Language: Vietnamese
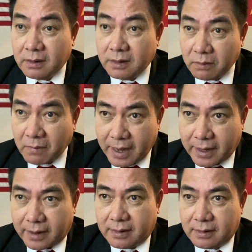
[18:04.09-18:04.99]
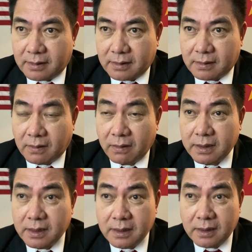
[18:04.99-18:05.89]
Nhưng mà có
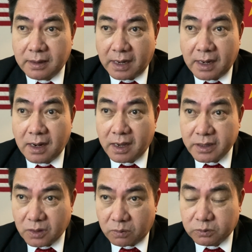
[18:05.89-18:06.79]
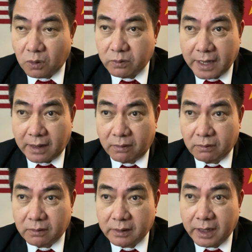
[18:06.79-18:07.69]
những người lại lợi dụng tôn
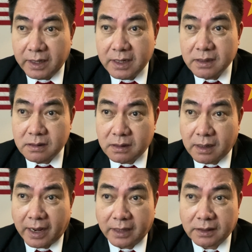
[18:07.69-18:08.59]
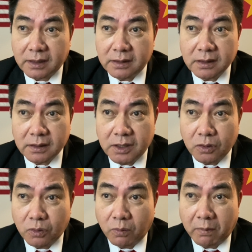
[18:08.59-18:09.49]
giáo để đi ngược lại chính những
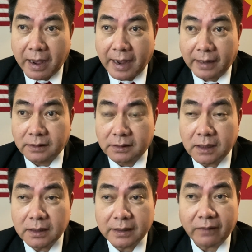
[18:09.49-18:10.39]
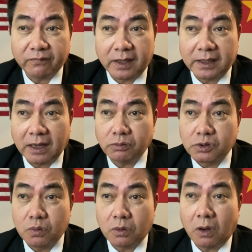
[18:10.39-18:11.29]
điều mà chính các vị giáo
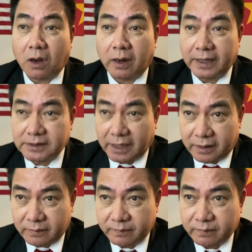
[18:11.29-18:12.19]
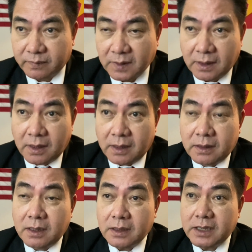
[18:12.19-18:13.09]
chủ của họ đã dạy.
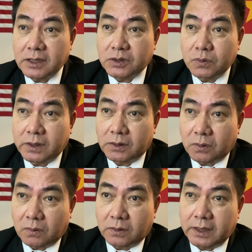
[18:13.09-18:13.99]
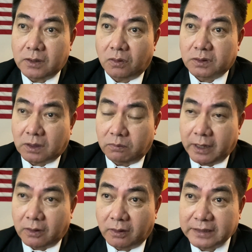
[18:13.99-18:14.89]
Như Đức Giêsu Kitô khi còn sống
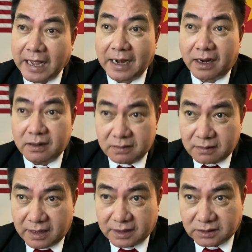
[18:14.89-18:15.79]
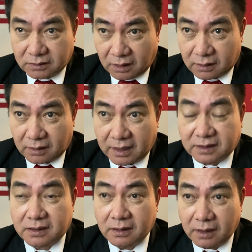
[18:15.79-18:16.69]
ngài nói ta là đường là sự thật là
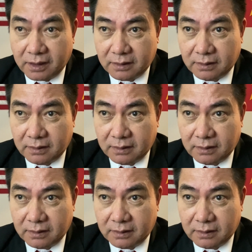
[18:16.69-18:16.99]
chân lý.